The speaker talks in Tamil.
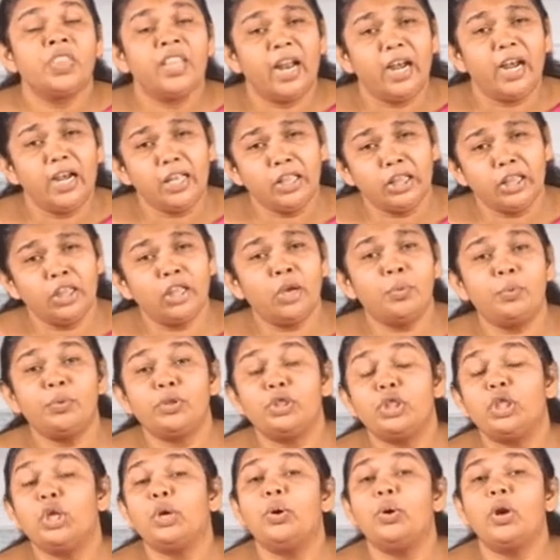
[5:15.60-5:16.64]
தெளிந்த
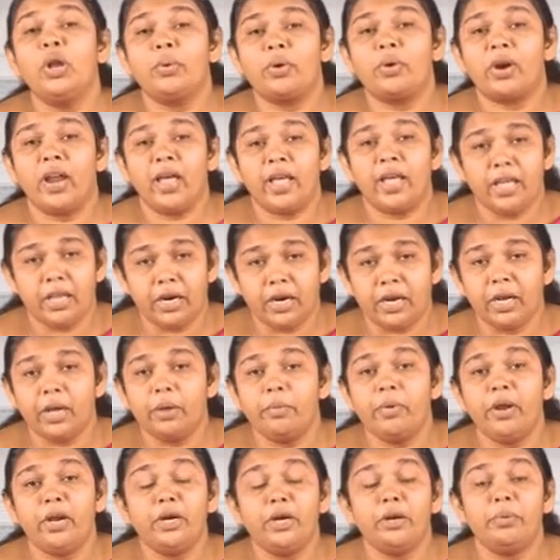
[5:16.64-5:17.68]
புத்தி உள்ளவர்களாய் இருக்க
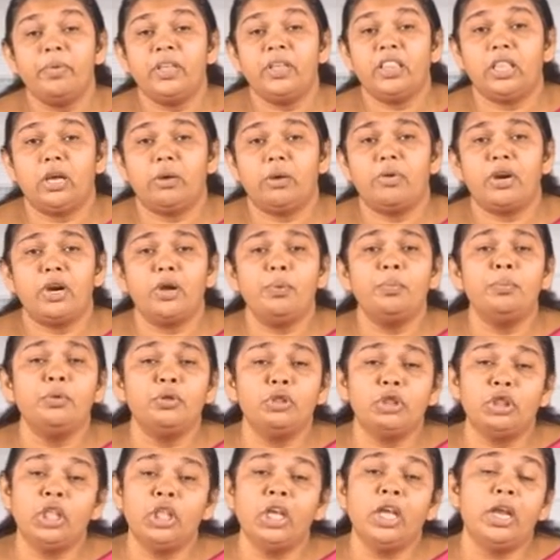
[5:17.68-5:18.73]
வேண்டுமே தவிர
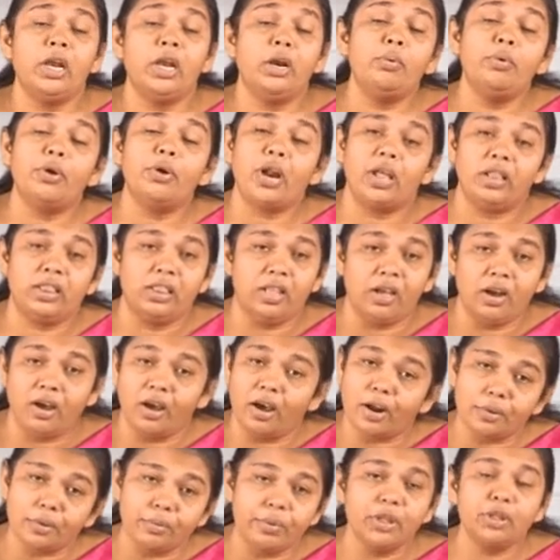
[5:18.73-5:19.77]
புத்தியில் ஒரு
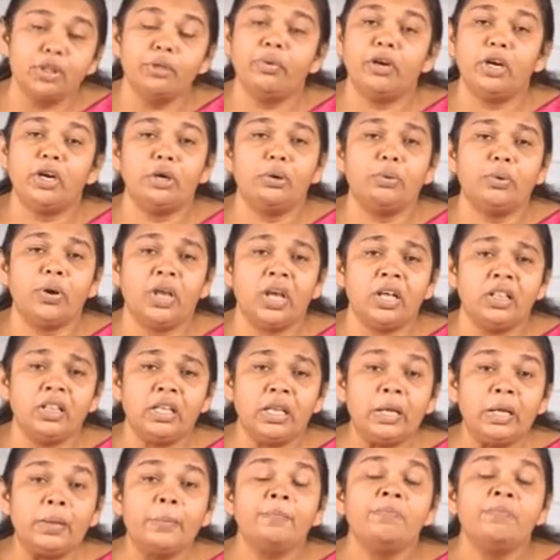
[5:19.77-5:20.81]
அந்தகாரம் வந்து
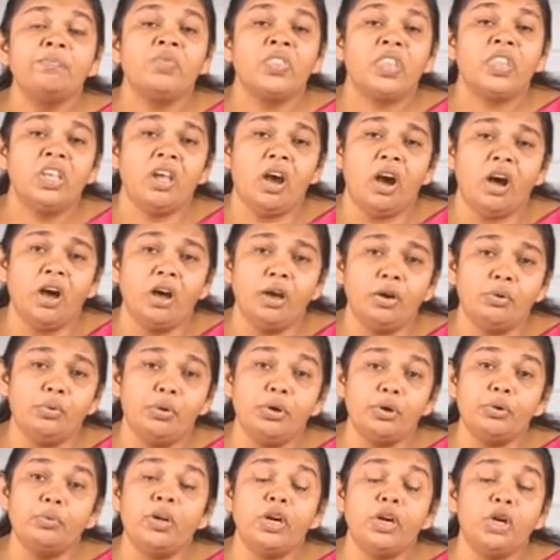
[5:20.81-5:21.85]
விடக்கூடாது யார்
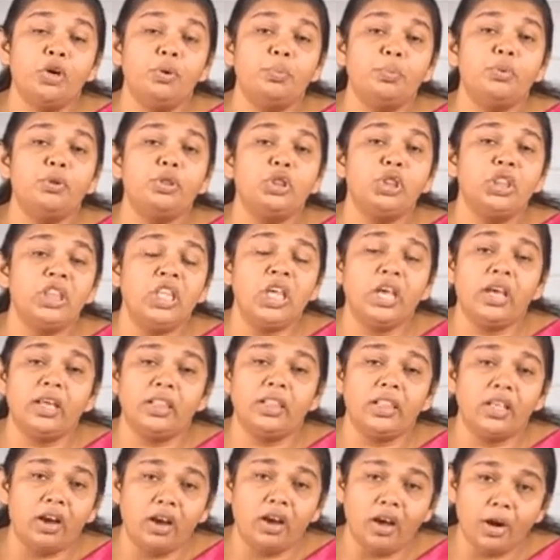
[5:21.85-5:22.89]
ஒருவருக்கு புத்தி
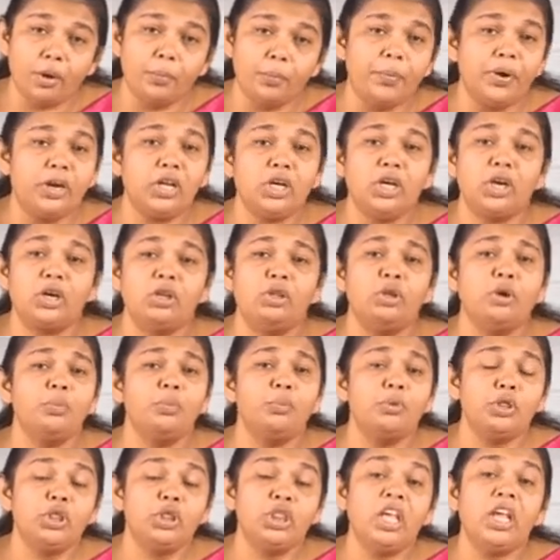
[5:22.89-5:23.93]
அந்தகாரப்படுகிறதோ
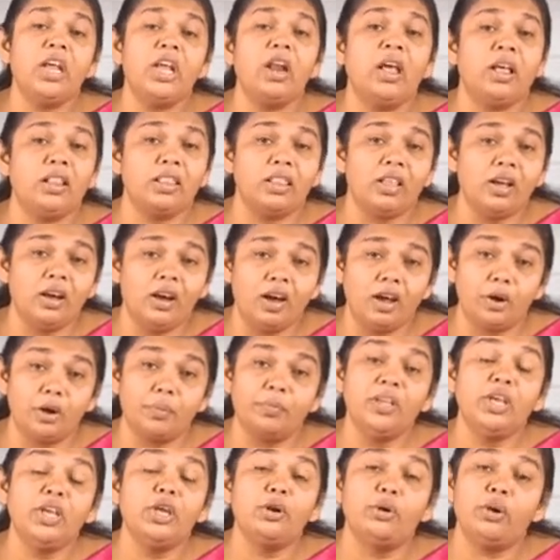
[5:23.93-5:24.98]
புத்தியில்
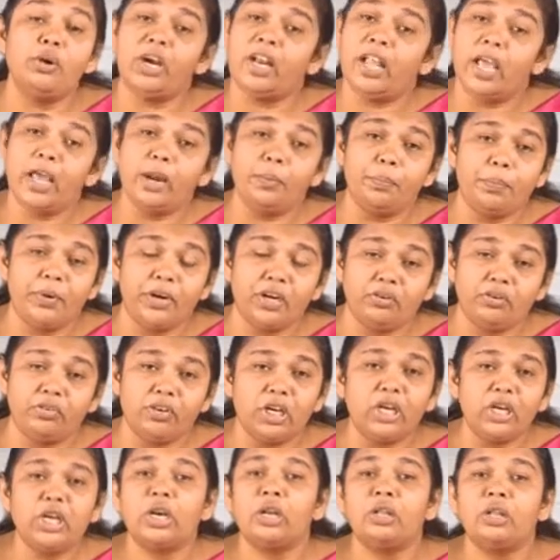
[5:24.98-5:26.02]
அந்தகாரம் இருள் ஏற்பட்டு
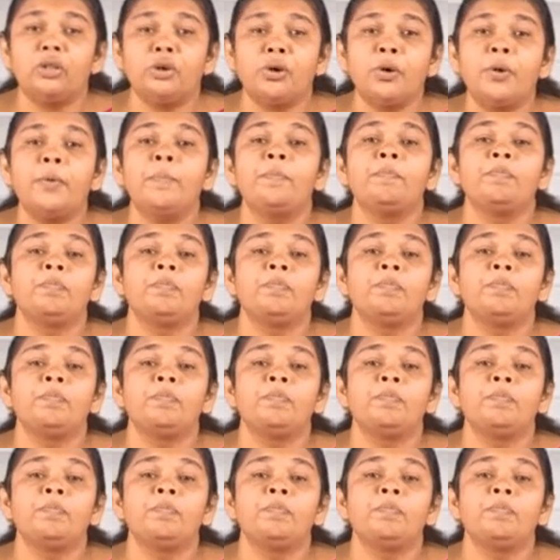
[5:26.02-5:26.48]
விடுகிறதோ